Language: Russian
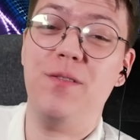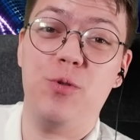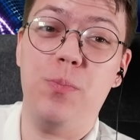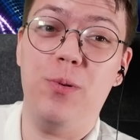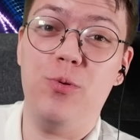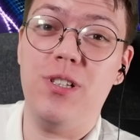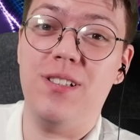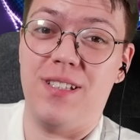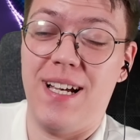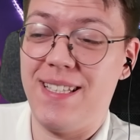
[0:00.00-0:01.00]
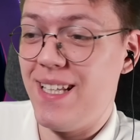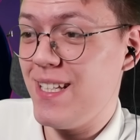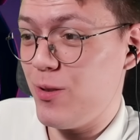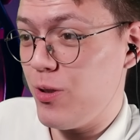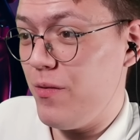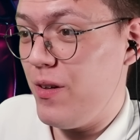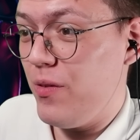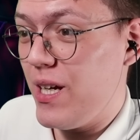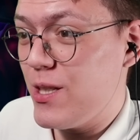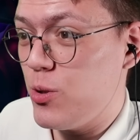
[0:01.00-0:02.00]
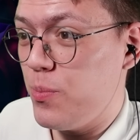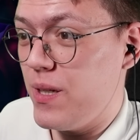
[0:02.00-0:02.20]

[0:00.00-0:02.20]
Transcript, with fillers: все получилось. Осталось только верификацию